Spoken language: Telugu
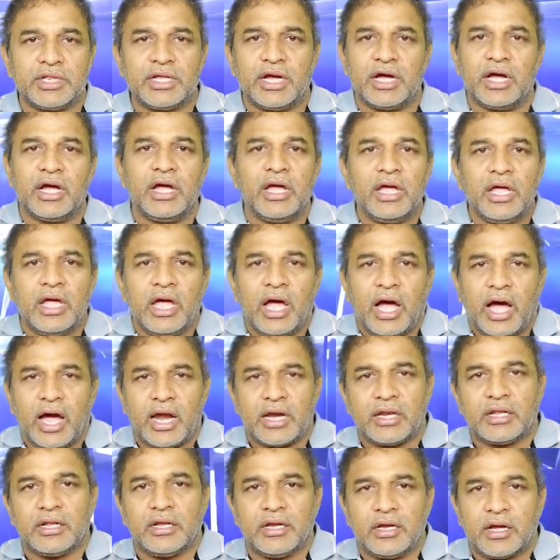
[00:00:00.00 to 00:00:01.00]
మీద
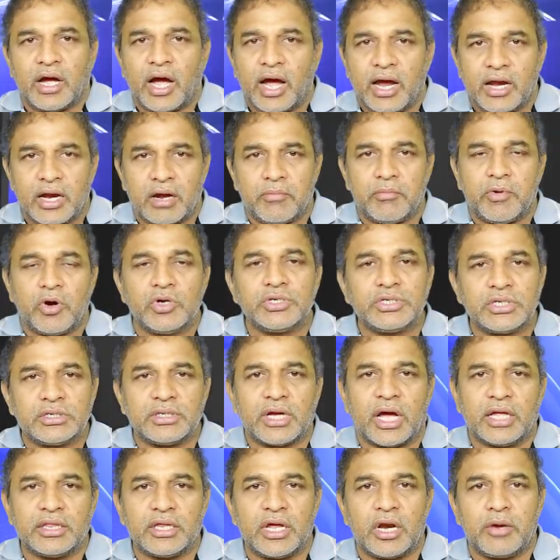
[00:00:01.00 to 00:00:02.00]
ఆయన ఆయన
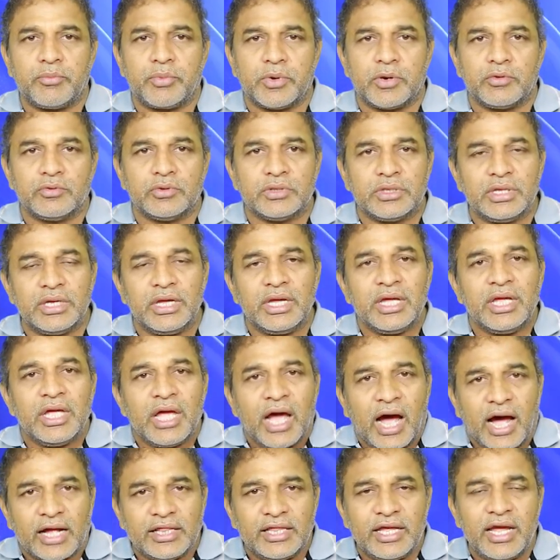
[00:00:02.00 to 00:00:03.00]
భవిష్యత్తు ఆధారపడి ఉంది
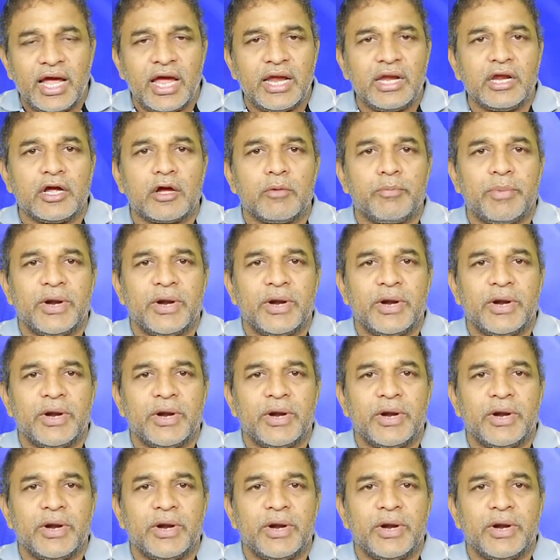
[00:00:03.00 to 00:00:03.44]
అదే ఆయనకు